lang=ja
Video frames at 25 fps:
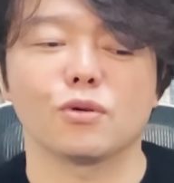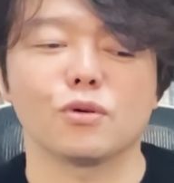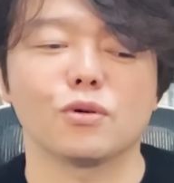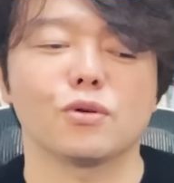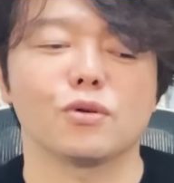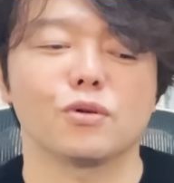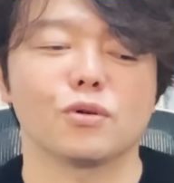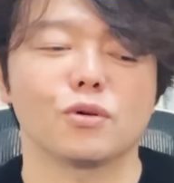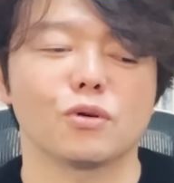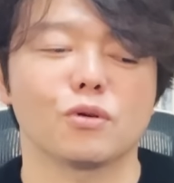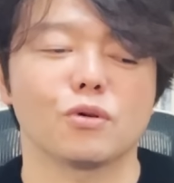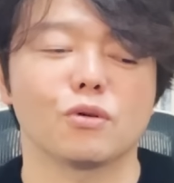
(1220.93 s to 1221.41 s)

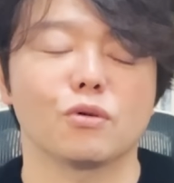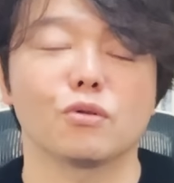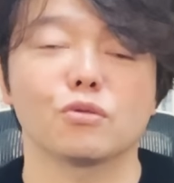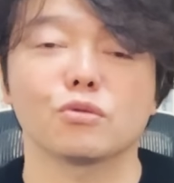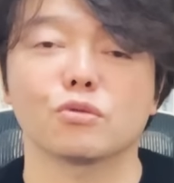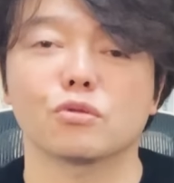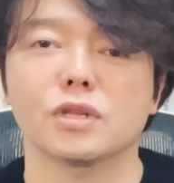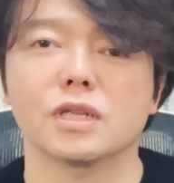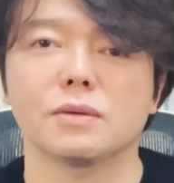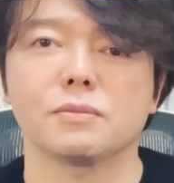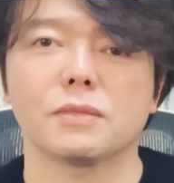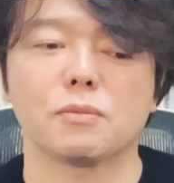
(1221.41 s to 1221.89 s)
お
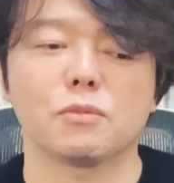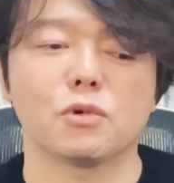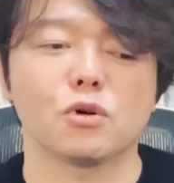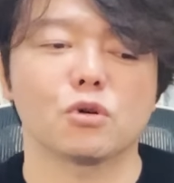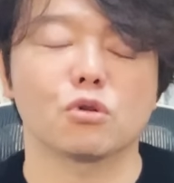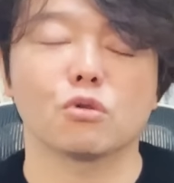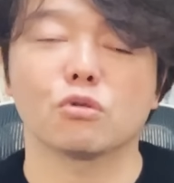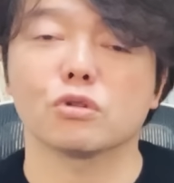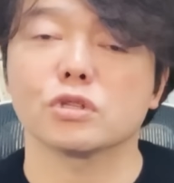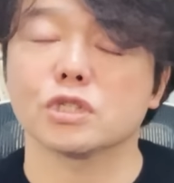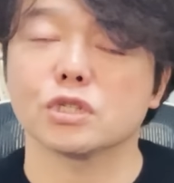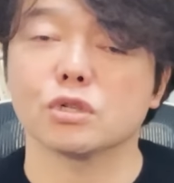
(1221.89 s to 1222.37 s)
本当に今も
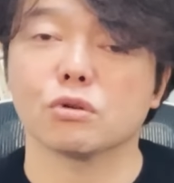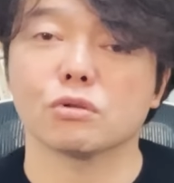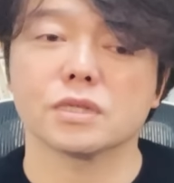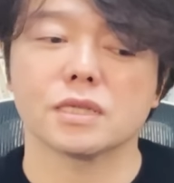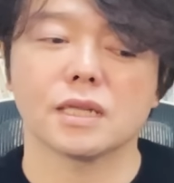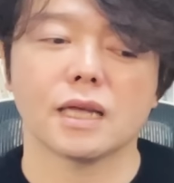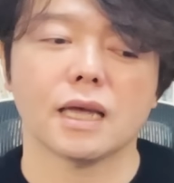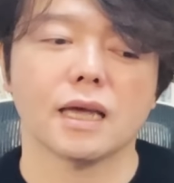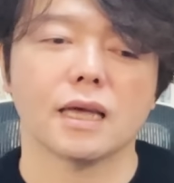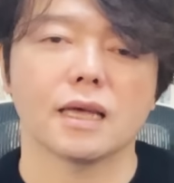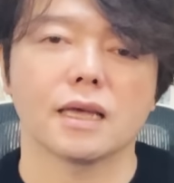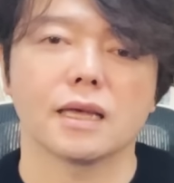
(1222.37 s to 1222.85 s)
うローンチを
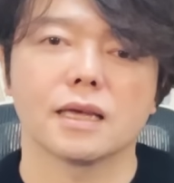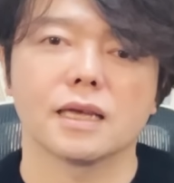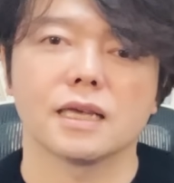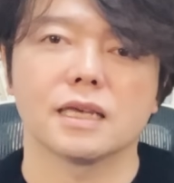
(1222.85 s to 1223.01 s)
して、